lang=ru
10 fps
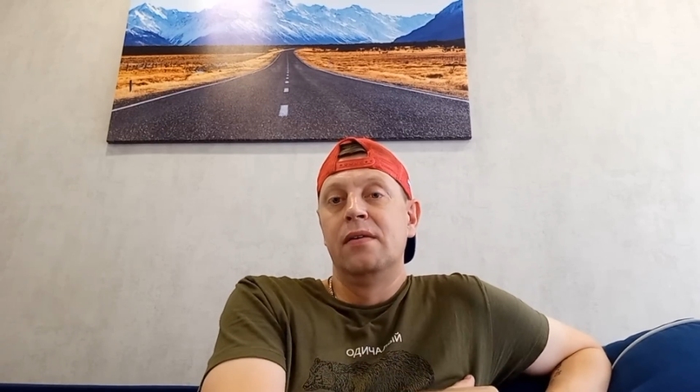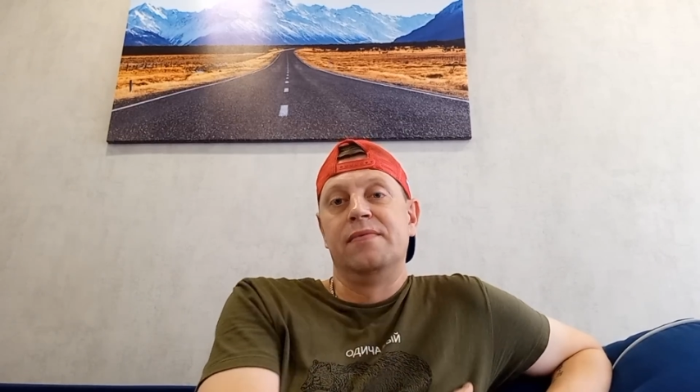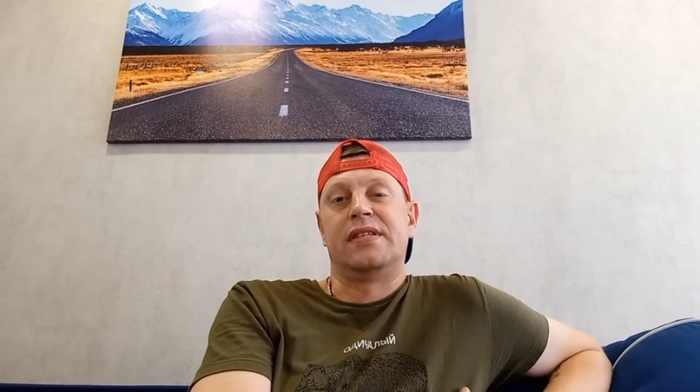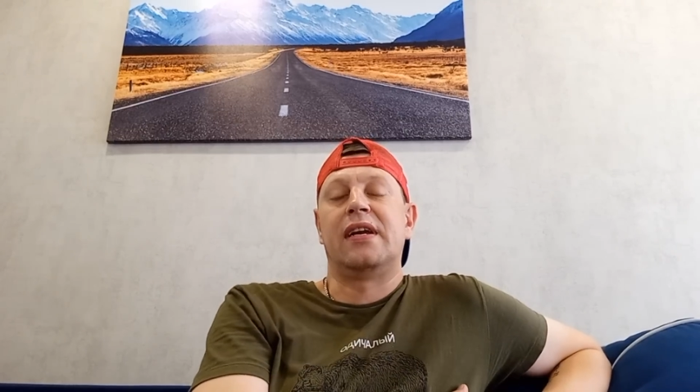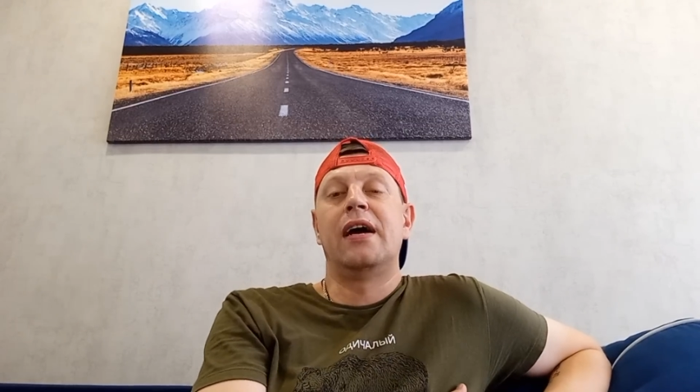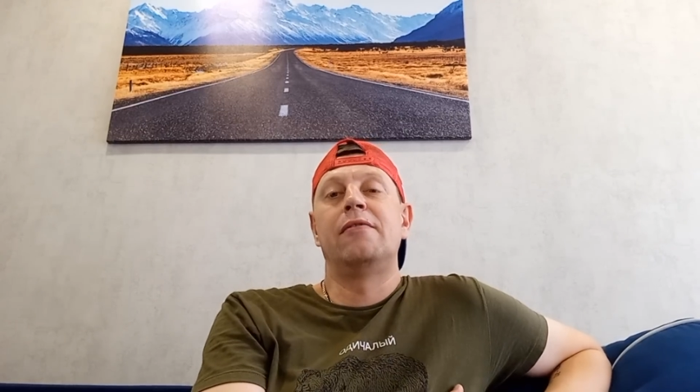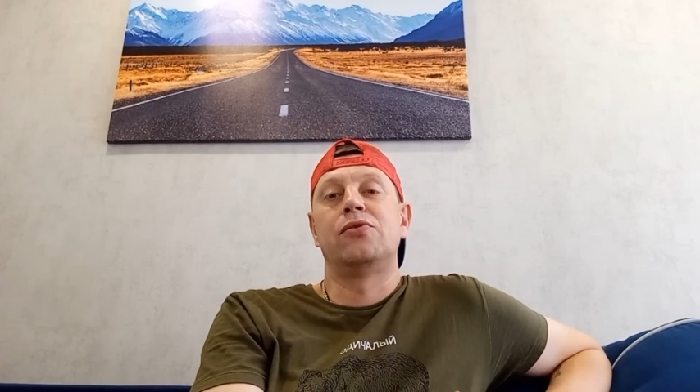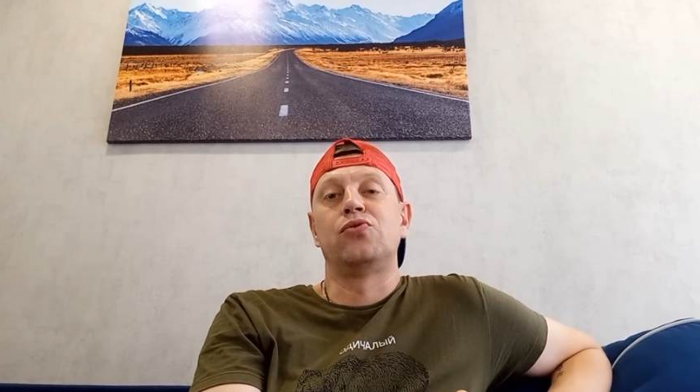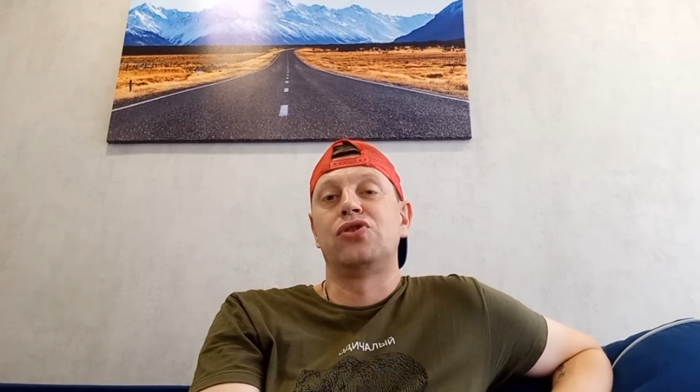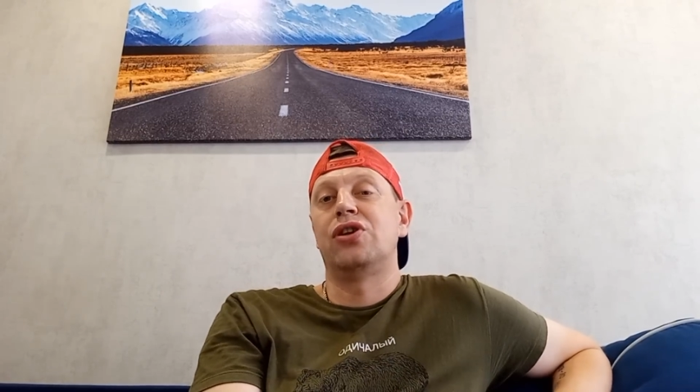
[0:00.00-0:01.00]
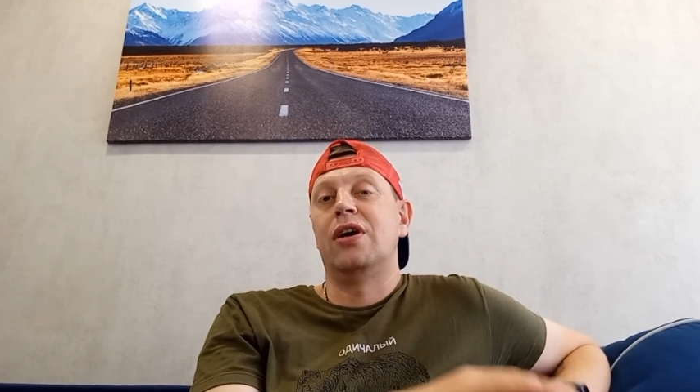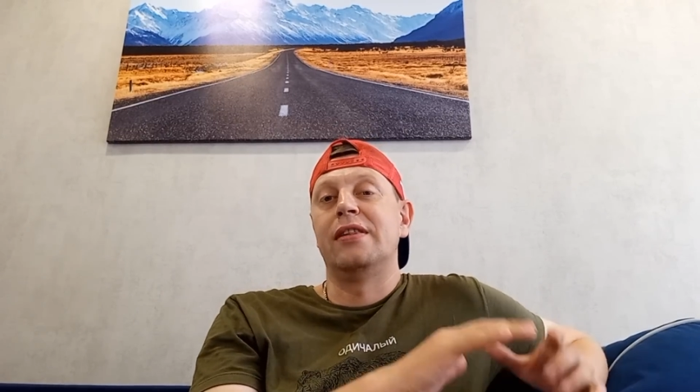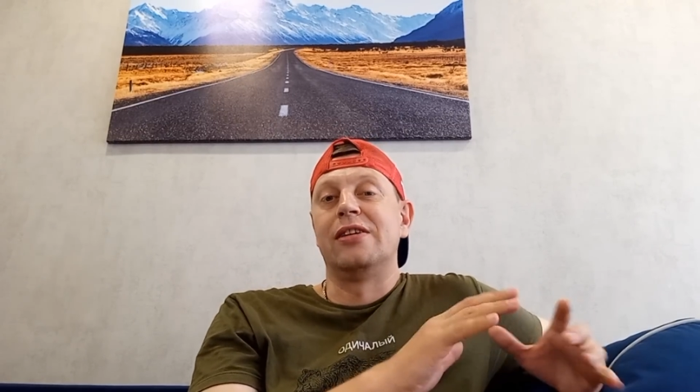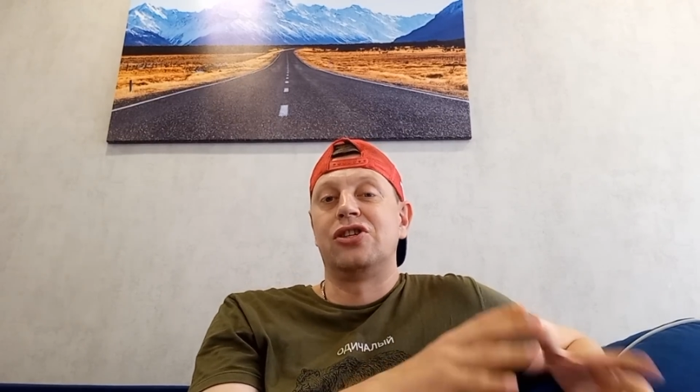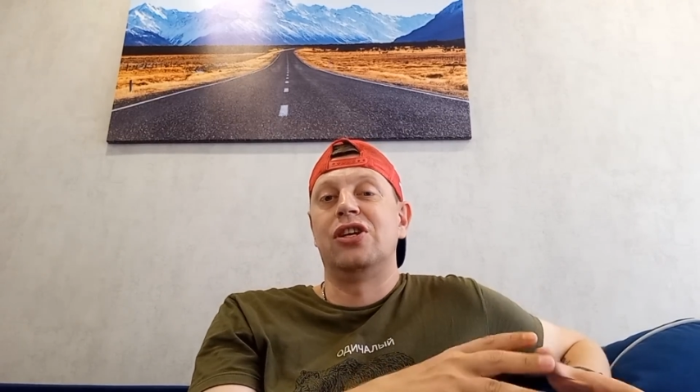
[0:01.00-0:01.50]
выстраивать уже
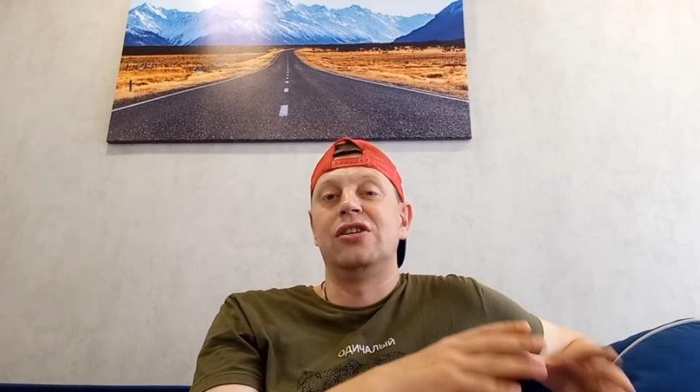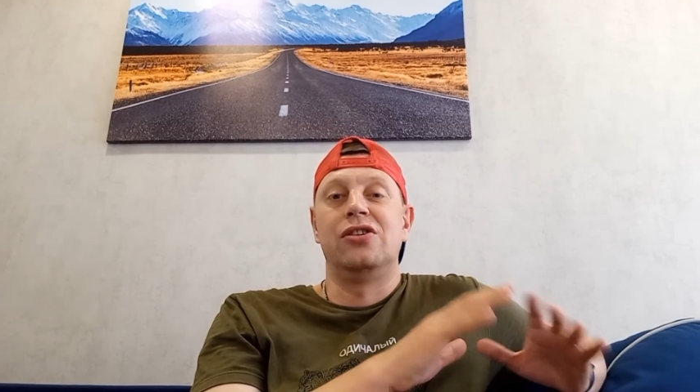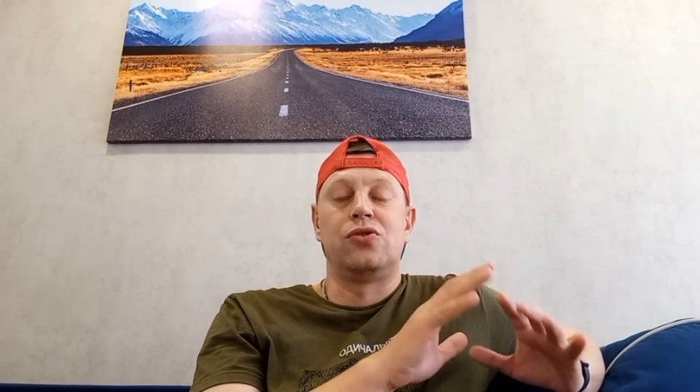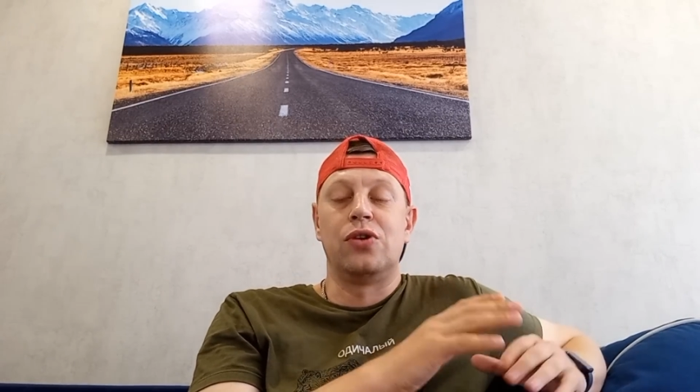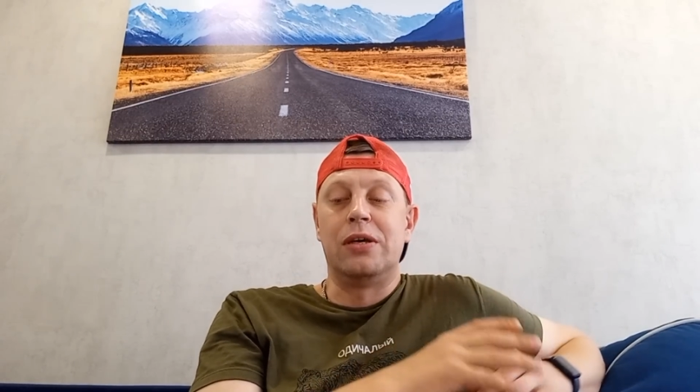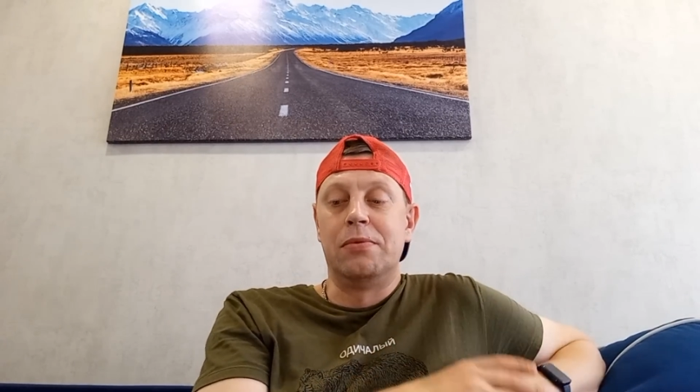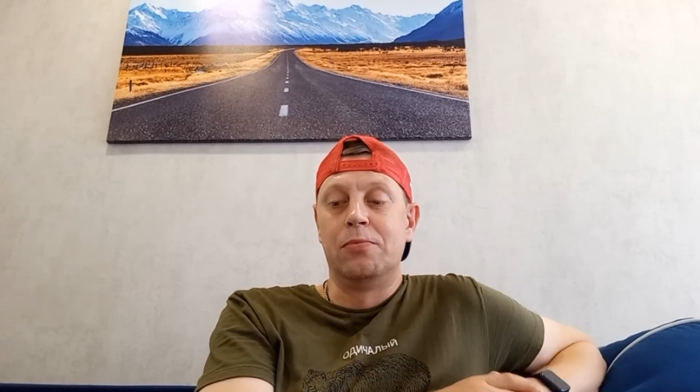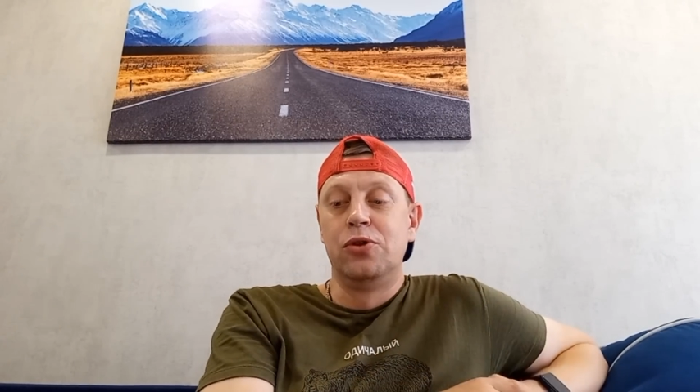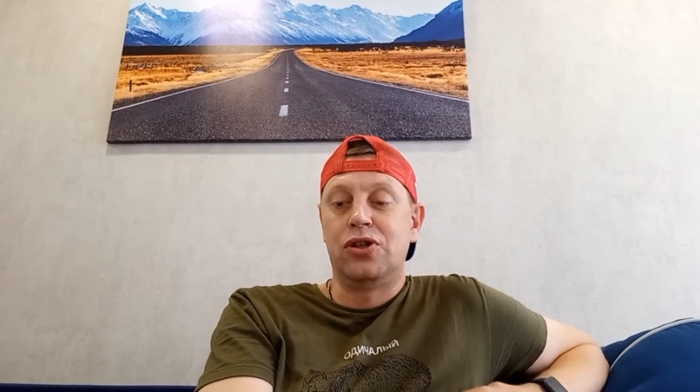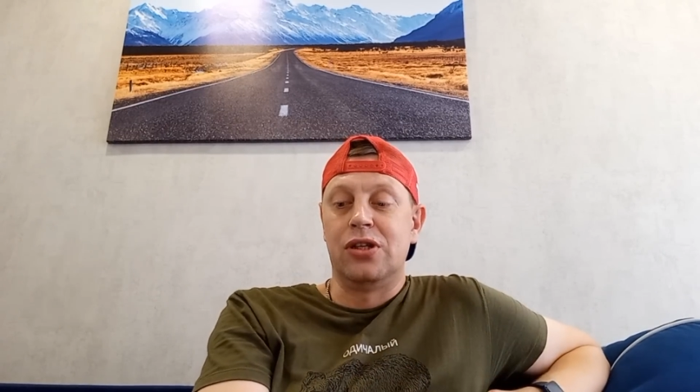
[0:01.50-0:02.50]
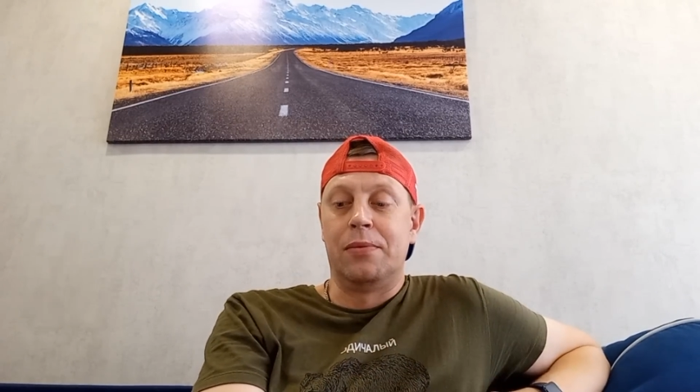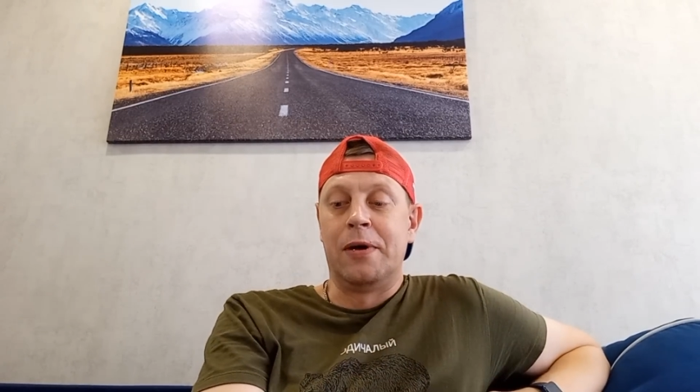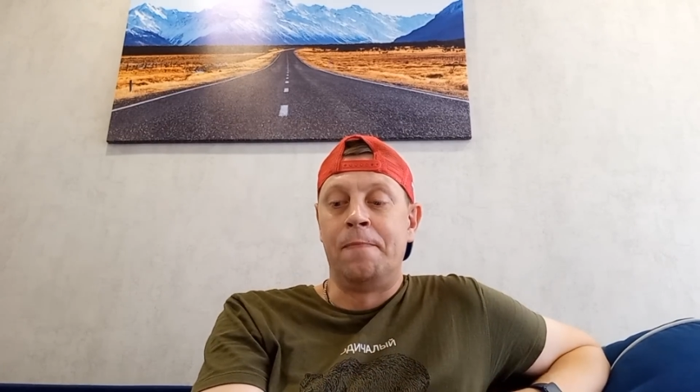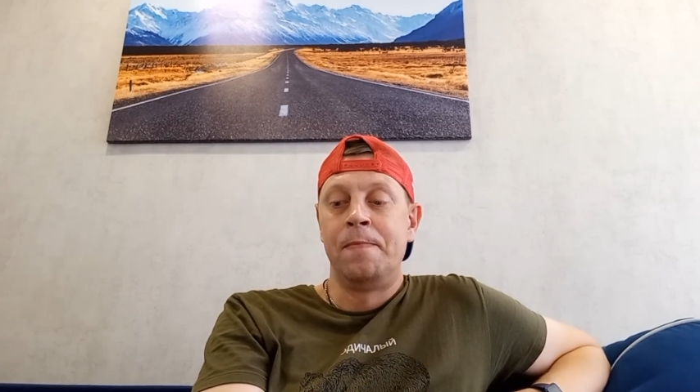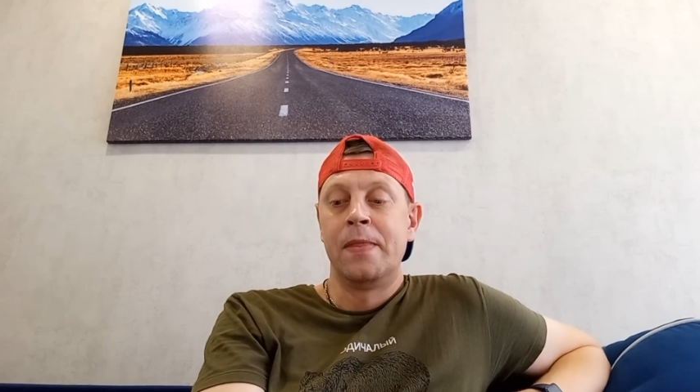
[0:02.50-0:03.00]
отношения с другими
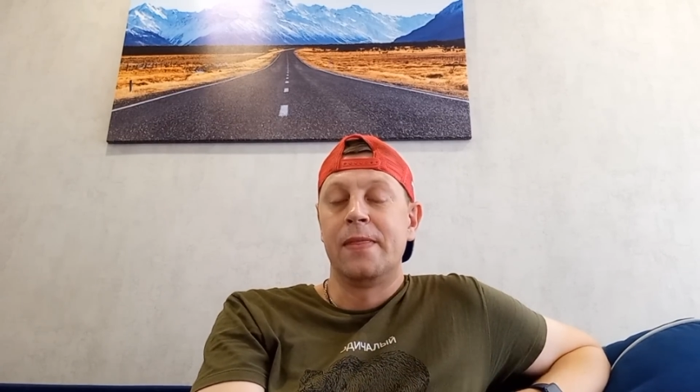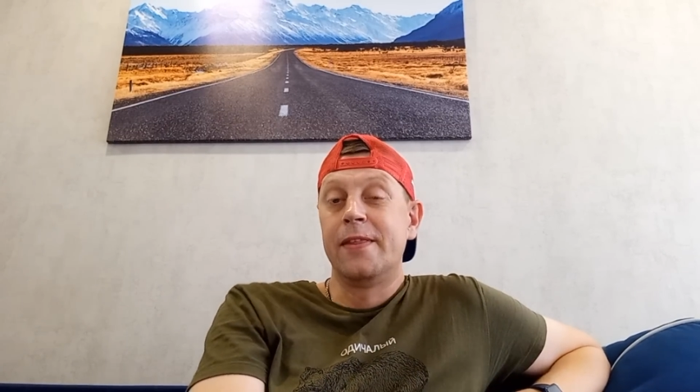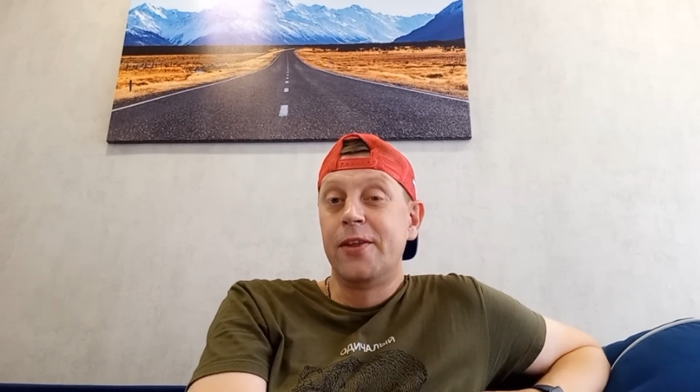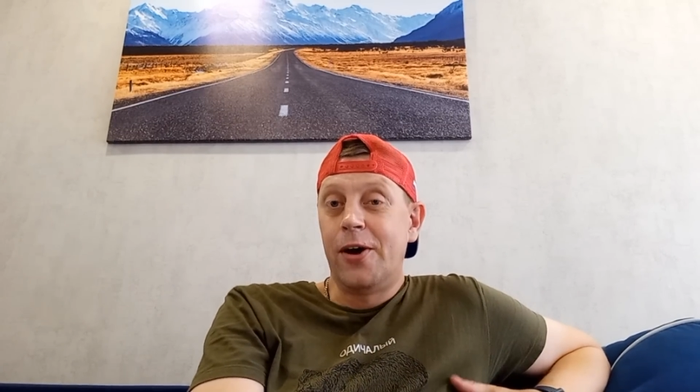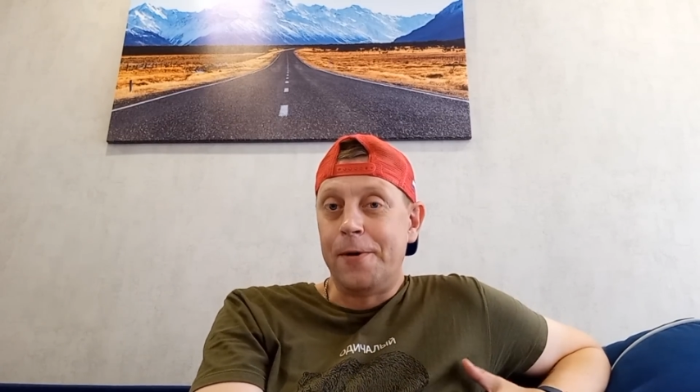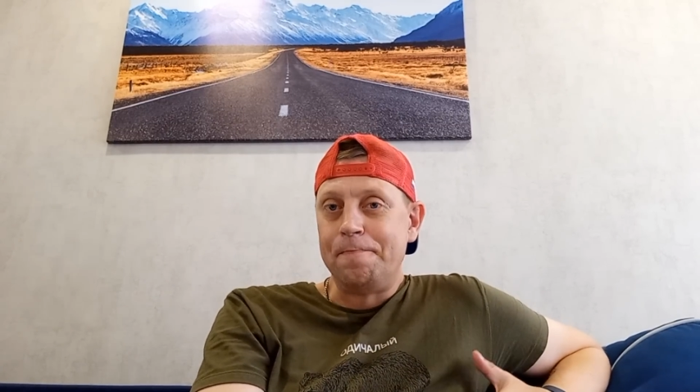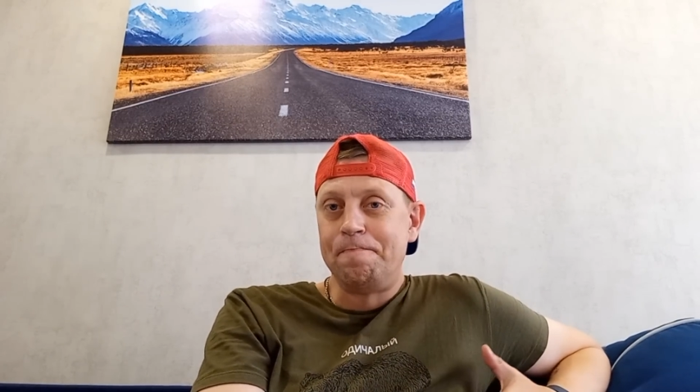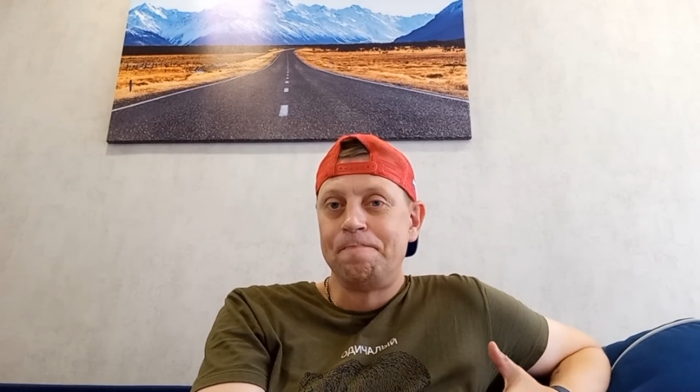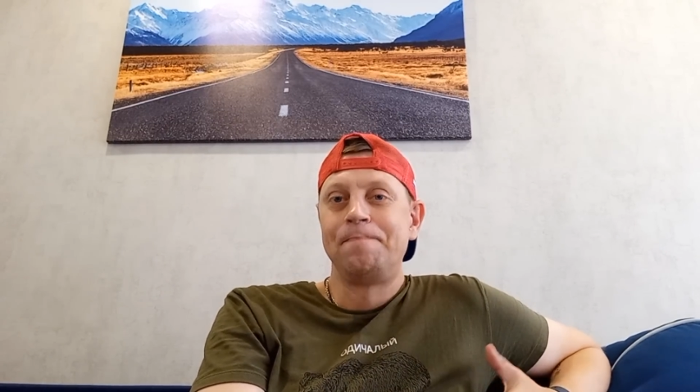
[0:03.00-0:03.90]
мужчинами. Но